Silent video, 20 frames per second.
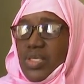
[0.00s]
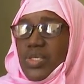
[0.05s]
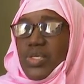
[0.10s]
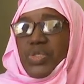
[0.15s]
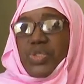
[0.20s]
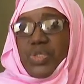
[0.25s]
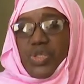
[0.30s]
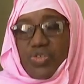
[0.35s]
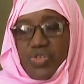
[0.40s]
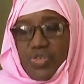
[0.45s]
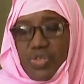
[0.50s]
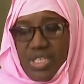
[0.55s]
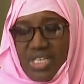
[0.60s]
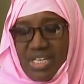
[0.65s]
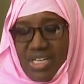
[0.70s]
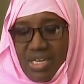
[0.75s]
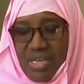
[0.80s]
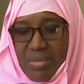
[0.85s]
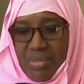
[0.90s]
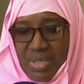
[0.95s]
شوف
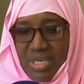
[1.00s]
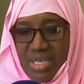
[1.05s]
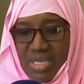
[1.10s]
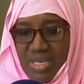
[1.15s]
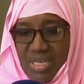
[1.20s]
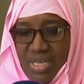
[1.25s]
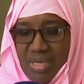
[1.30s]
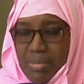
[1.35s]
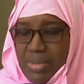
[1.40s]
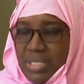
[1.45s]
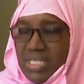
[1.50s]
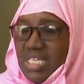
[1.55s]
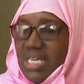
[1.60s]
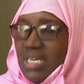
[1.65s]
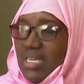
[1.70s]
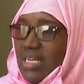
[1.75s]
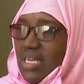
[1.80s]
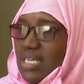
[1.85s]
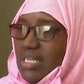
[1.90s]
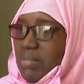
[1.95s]
هي اهميتها
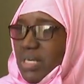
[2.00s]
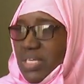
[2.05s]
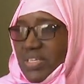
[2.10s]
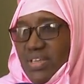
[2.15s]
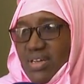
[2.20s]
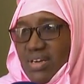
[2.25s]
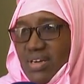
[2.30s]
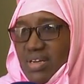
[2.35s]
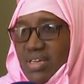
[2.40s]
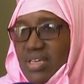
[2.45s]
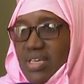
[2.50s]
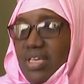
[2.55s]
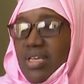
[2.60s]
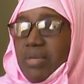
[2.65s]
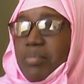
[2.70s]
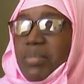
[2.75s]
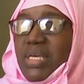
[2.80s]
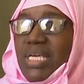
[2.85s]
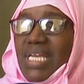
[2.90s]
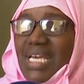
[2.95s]
يلا لهم اكثرها
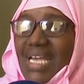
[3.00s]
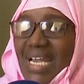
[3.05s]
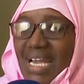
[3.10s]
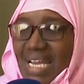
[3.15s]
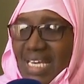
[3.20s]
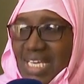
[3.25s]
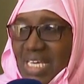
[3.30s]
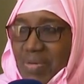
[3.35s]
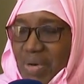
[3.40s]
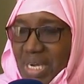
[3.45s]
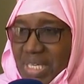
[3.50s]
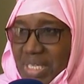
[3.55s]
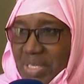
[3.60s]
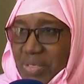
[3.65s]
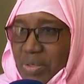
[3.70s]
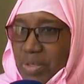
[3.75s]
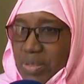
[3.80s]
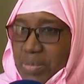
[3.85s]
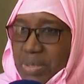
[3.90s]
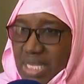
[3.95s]
بيلي خارجين وحدين
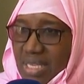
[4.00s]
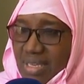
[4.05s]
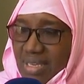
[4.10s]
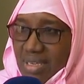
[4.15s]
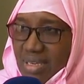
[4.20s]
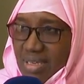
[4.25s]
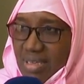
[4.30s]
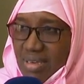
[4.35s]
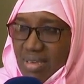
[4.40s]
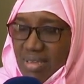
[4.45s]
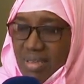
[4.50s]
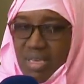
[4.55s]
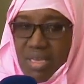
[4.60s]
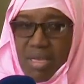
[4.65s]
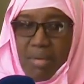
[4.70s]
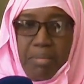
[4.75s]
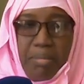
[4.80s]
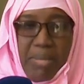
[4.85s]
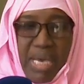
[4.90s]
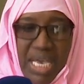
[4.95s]
هون مسيكنين
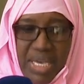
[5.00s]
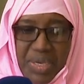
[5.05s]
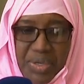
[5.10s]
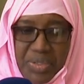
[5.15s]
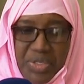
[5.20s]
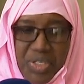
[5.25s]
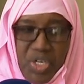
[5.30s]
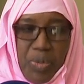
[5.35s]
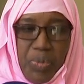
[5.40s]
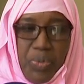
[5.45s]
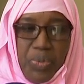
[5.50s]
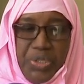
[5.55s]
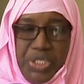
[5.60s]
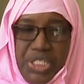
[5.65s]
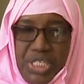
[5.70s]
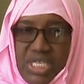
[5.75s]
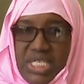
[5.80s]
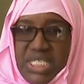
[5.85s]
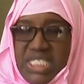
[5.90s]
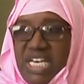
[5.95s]
ما يقدروا قبل
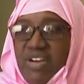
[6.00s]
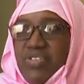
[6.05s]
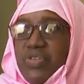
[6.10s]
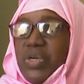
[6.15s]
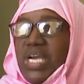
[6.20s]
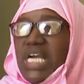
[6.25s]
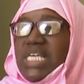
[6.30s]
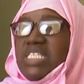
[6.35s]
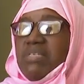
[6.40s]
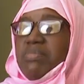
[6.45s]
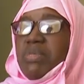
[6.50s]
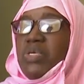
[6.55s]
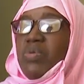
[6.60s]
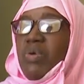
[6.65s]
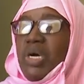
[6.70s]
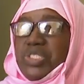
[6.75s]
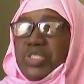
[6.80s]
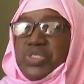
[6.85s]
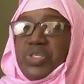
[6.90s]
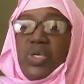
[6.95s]
الشير يسافروا قايسين بين
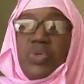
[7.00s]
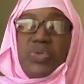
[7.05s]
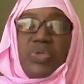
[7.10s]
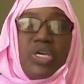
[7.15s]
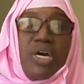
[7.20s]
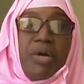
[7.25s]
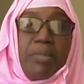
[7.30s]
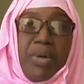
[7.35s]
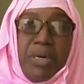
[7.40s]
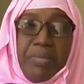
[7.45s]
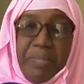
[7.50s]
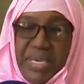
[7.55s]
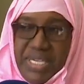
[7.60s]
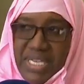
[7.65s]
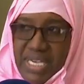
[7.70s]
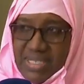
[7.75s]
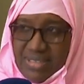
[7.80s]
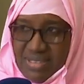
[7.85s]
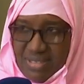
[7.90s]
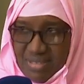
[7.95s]
واكشط يلودون امبون
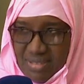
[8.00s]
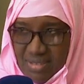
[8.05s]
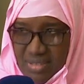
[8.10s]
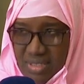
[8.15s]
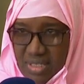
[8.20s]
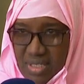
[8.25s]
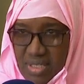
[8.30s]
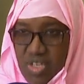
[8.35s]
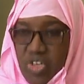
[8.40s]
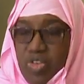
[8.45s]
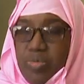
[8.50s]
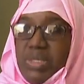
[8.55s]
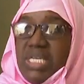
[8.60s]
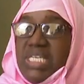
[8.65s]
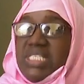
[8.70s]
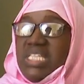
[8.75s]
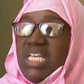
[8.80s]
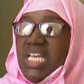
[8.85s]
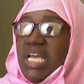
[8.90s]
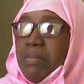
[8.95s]
بيجاتر
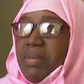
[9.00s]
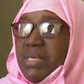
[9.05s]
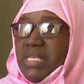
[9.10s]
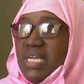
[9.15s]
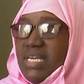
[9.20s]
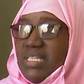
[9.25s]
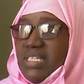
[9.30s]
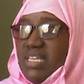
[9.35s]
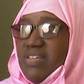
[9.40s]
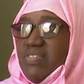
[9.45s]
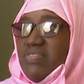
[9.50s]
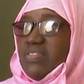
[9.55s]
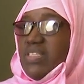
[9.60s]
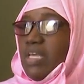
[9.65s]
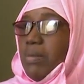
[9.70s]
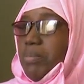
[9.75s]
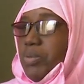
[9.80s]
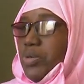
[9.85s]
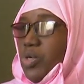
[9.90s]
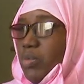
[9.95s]
ومنين جي لا بيجاتري في
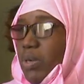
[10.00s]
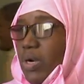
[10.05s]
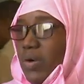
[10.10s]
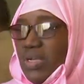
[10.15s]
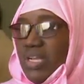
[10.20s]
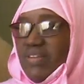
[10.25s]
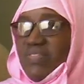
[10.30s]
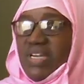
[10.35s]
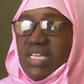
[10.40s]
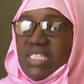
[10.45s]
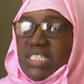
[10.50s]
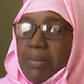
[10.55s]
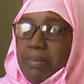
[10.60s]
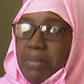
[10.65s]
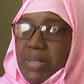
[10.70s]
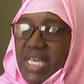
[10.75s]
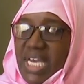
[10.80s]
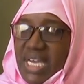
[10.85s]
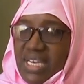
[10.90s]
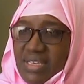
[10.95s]
طب كوبا والله في اي
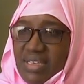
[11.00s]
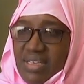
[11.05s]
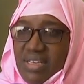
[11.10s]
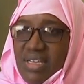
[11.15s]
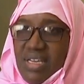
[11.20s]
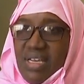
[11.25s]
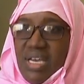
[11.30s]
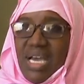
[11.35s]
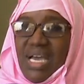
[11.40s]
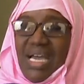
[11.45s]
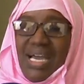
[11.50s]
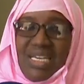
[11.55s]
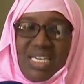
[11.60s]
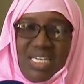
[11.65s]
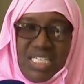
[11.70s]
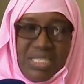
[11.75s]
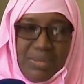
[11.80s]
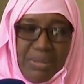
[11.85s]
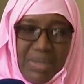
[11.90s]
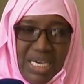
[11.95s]
طب ثاني
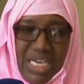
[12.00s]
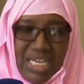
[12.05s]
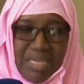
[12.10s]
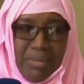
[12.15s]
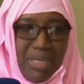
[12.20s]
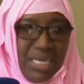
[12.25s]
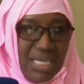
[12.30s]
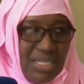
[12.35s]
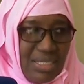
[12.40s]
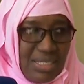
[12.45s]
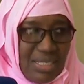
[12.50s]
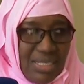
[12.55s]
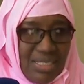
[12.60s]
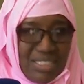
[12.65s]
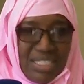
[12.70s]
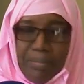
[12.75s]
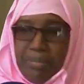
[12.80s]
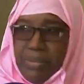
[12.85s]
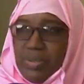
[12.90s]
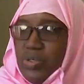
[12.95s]
خارجين شو من الخلق ما يقدر يدخل
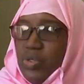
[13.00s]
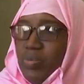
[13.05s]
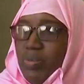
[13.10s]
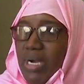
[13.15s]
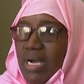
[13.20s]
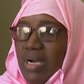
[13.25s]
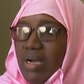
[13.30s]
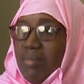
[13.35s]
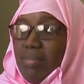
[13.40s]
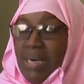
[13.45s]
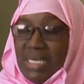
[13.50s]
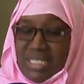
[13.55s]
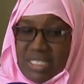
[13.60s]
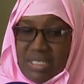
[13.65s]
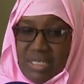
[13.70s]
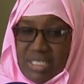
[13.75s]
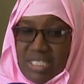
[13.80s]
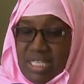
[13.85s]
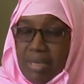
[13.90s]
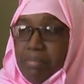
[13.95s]
طب كوبا
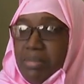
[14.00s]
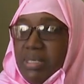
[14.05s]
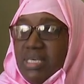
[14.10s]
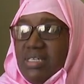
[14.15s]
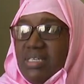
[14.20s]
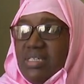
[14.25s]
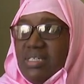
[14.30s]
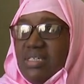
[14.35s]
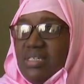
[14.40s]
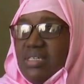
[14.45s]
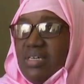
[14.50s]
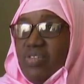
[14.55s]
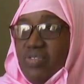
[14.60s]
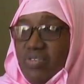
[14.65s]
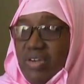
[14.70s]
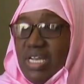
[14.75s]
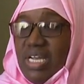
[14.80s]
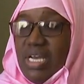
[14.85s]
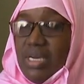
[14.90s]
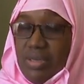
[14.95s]
باط طب
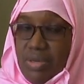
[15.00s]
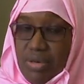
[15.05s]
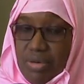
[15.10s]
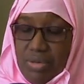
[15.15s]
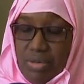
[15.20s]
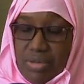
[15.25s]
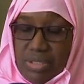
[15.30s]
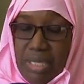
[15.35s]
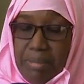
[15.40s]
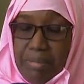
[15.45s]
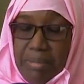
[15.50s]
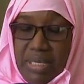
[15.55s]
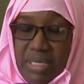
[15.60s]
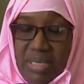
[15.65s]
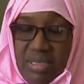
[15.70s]
فوالا نو طب